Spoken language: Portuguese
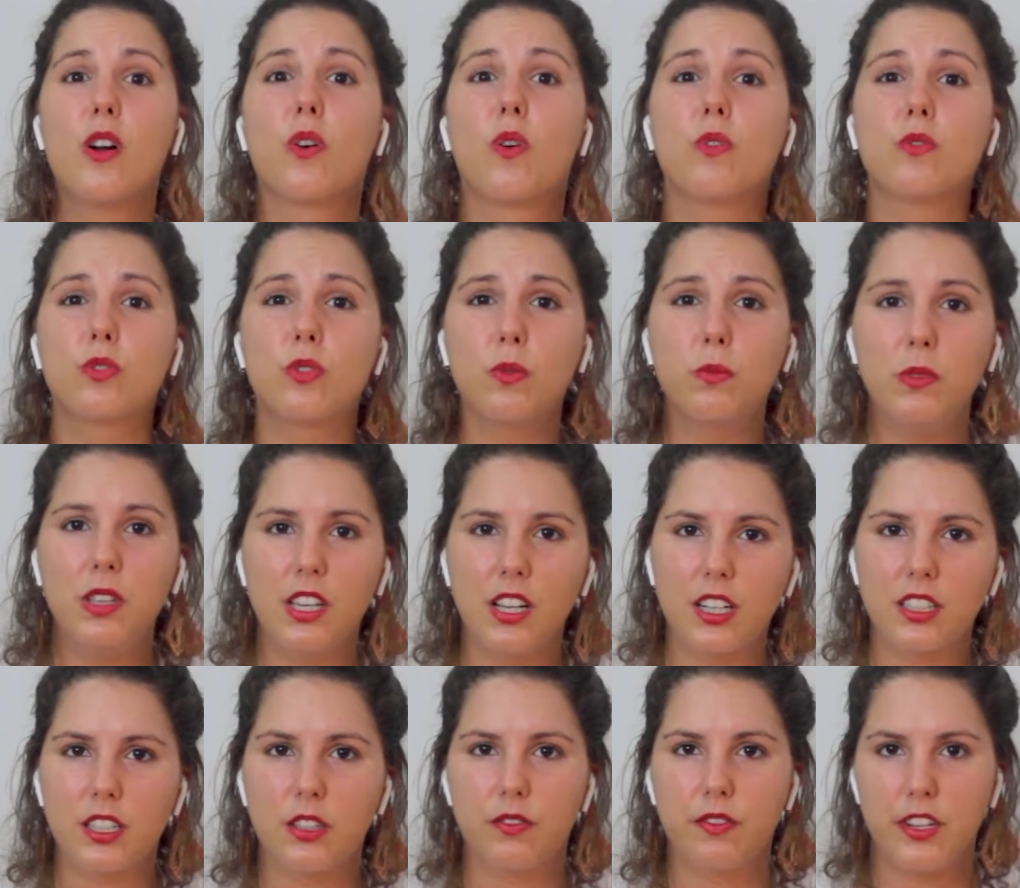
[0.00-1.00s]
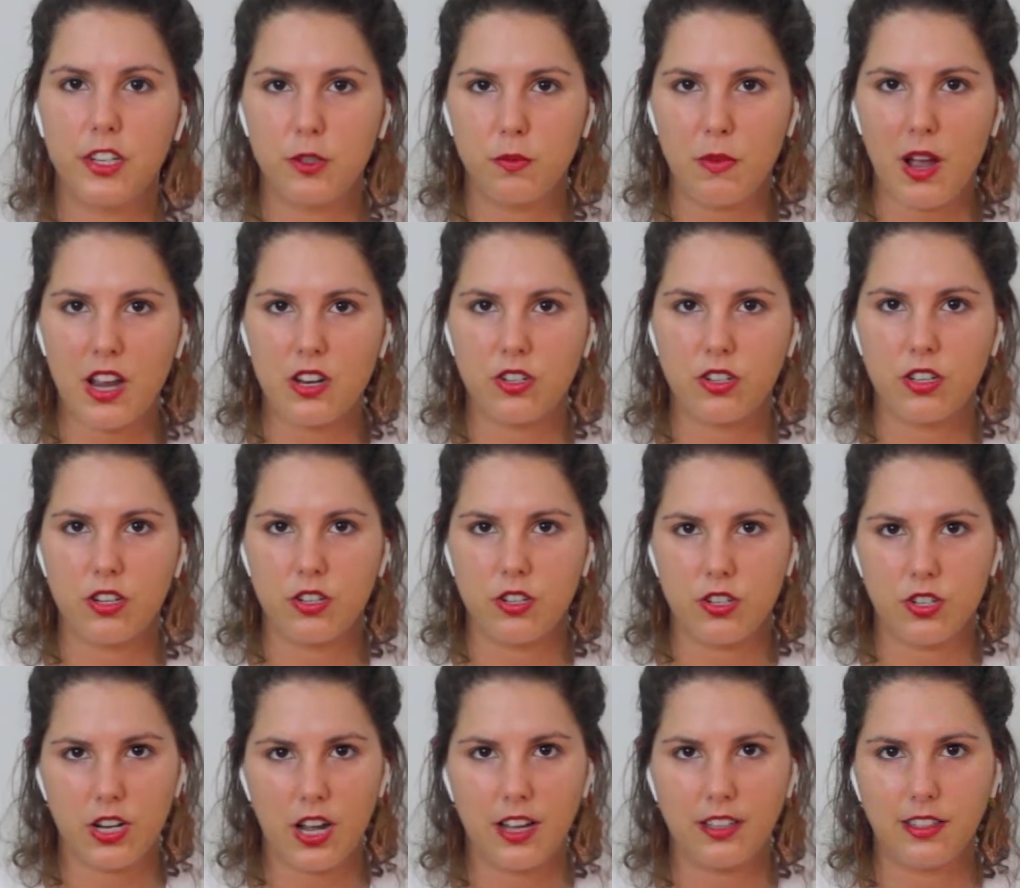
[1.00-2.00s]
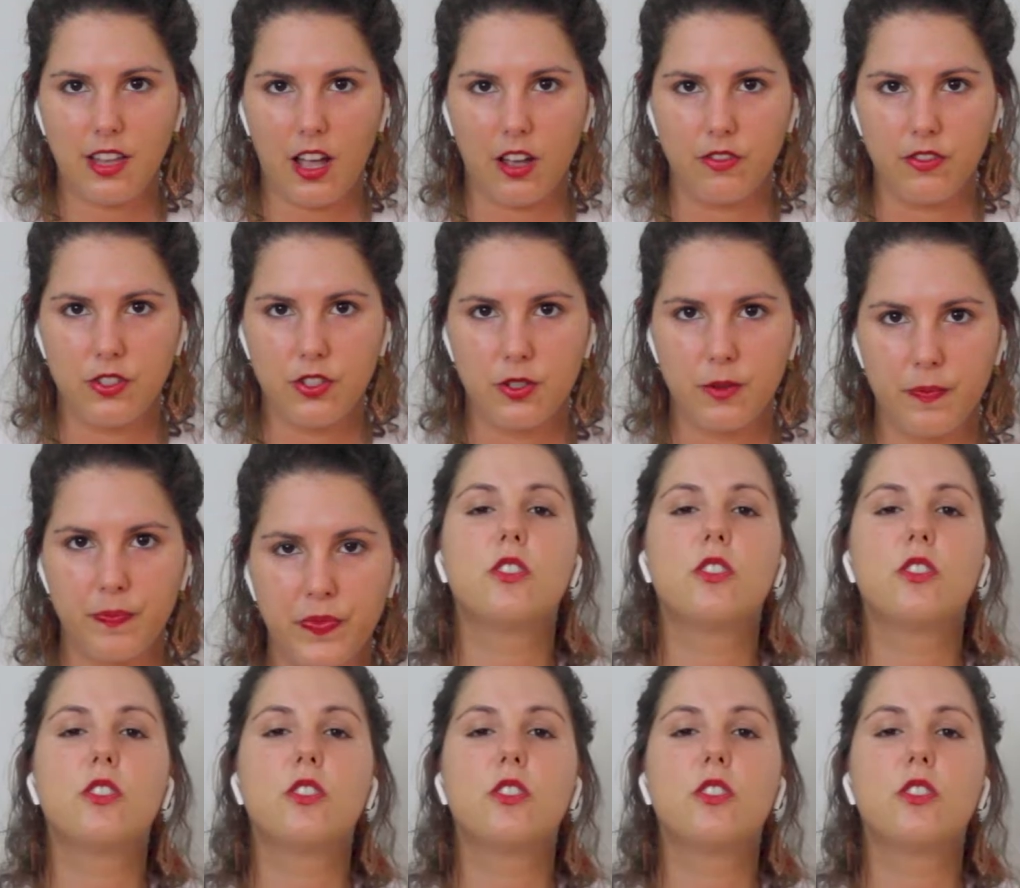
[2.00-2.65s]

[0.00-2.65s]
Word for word: consumir cada vez máscaras descartáveis.